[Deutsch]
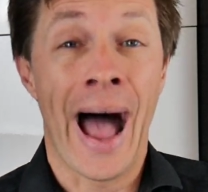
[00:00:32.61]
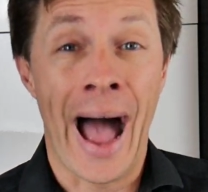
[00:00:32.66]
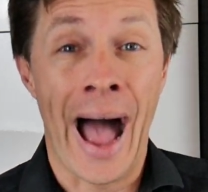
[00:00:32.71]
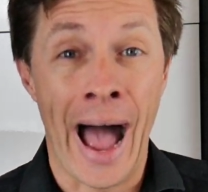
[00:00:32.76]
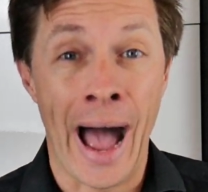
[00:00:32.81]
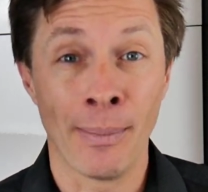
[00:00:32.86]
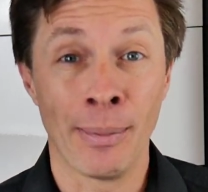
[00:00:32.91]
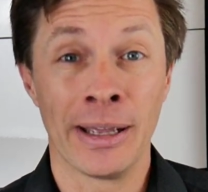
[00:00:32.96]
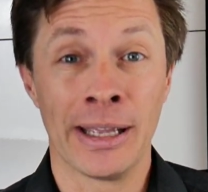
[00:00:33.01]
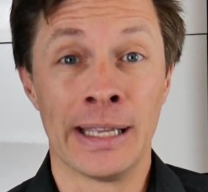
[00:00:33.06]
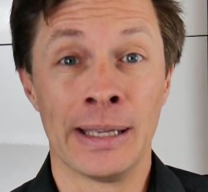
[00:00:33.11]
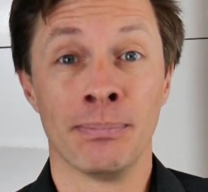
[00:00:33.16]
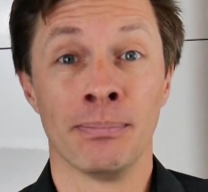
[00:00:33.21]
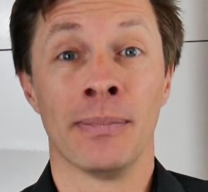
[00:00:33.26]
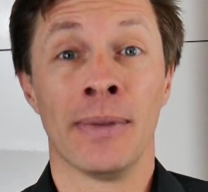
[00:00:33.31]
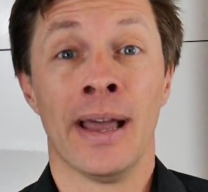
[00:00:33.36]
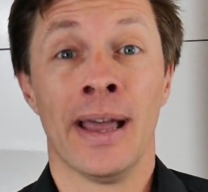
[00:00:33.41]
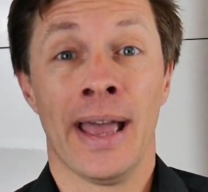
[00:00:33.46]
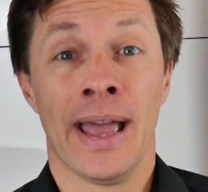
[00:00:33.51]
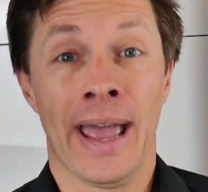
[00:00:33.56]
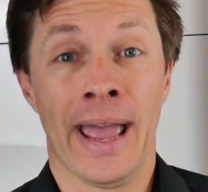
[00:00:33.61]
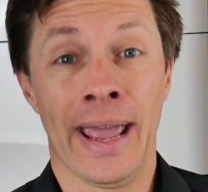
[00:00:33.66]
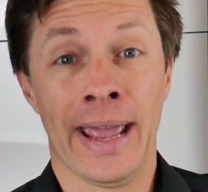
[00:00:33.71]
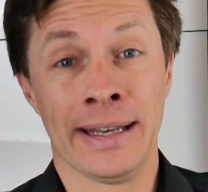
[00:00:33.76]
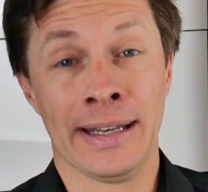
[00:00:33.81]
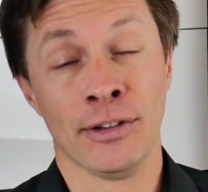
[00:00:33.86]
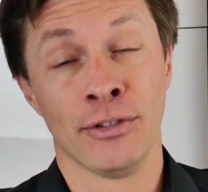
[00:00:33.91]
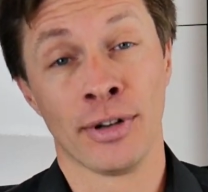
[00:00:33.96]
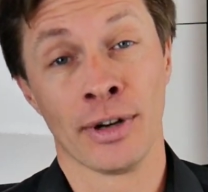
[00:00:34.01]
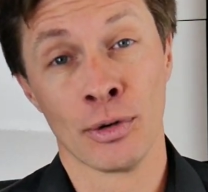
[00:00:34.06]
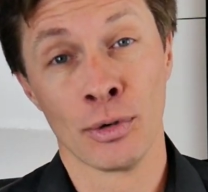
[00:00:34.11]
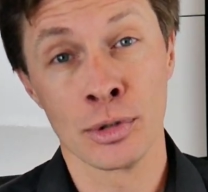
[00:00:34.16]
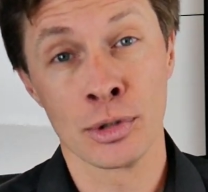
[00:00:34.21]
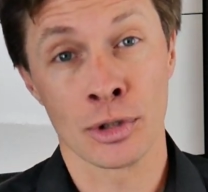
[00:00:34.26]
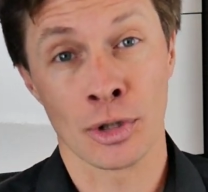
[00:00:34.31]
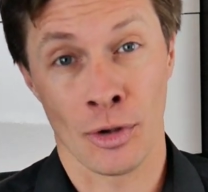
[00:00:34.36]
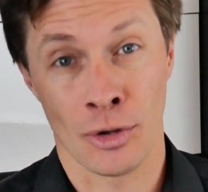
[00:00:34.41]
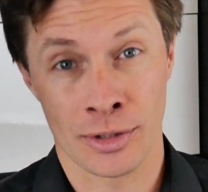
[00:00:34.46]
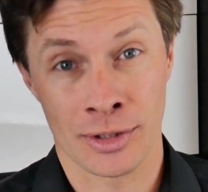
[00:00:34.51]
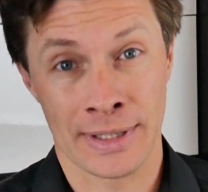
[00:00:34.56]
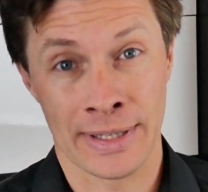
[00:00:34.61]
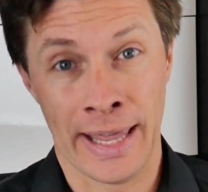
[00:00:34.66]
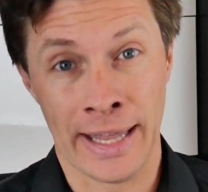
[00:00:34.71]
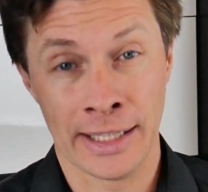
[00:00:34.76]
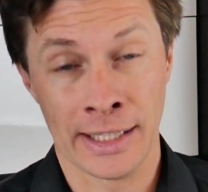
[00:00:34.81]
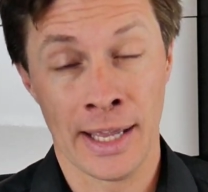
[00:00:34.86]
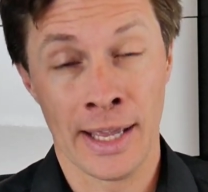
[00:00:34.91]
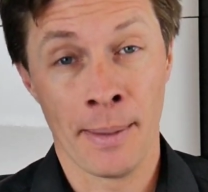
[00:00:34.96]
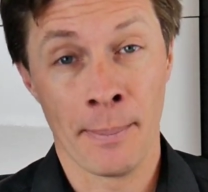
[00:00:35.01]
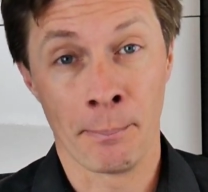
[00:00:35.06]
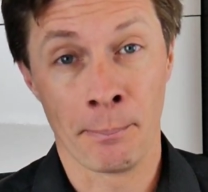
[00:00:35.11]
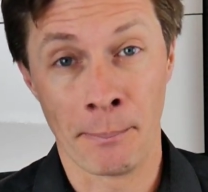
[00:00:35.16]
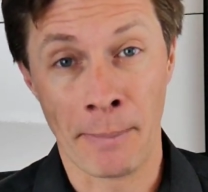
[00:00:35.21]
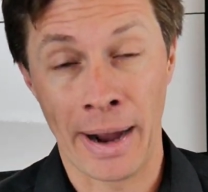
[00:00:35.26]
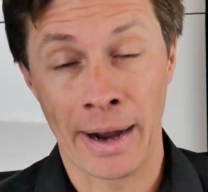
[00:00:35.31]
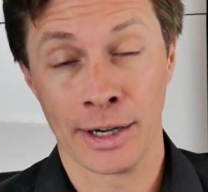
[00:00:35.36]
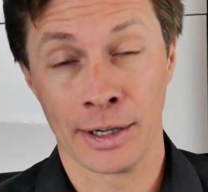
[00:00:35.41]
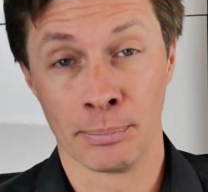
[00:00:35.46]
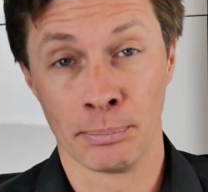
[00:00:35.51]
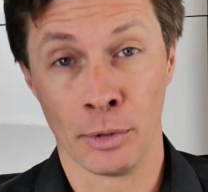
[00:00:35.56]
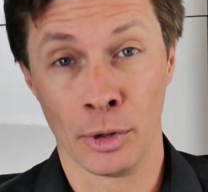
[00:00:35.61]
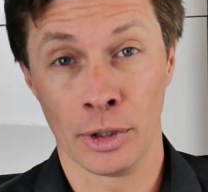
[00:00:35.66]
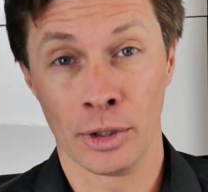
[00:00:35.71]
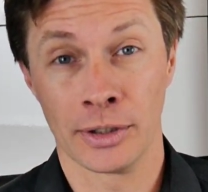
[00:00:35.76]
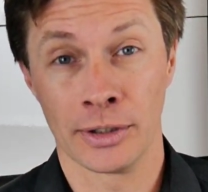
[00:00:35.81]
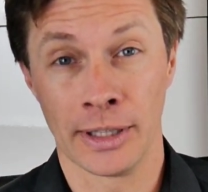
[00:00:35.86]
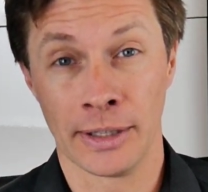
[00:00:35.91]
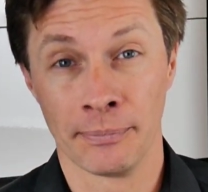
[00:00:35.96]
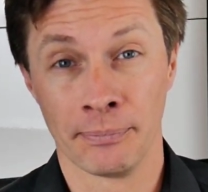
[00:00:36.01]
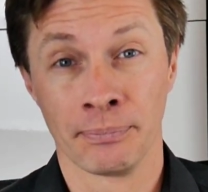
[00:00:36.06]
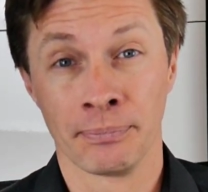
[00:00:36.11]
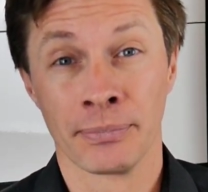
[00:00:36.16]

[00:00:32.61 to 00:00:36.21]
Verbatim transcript: aber eben einen Verlustausgleich machen möchte.